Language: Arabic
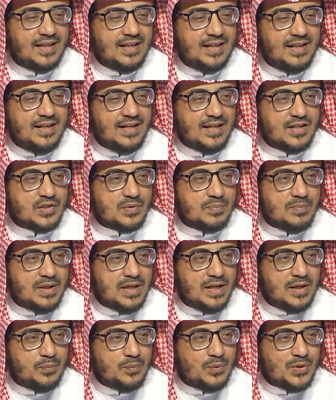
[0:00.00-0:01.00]

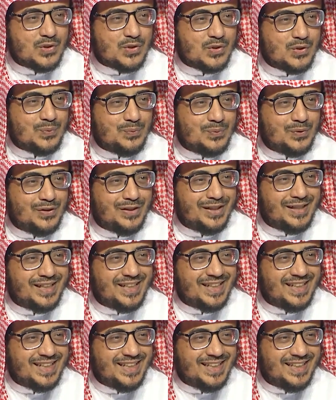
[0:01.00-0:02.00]
الأسباب والسبل
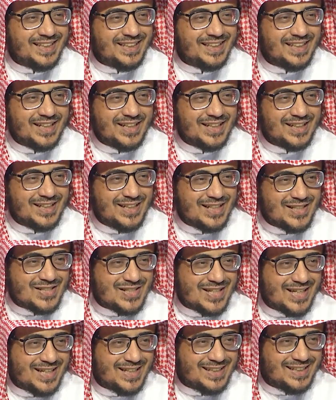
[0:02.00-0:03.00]
للطريق إلى
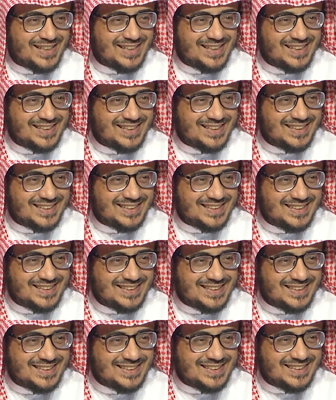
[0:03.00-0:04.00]
السعادة
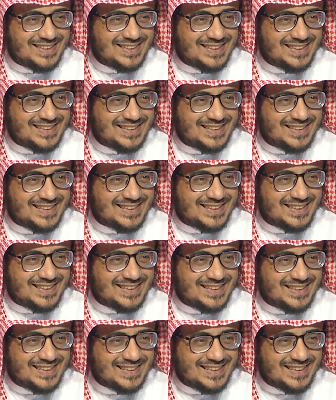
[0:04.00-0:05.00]
الله يجزاه
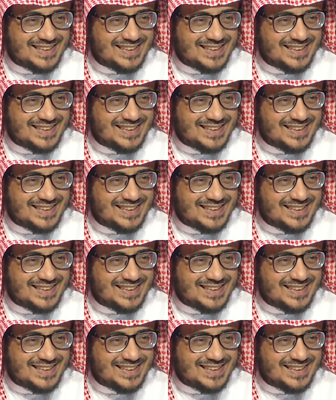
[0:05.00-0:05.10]
خير ويجزاه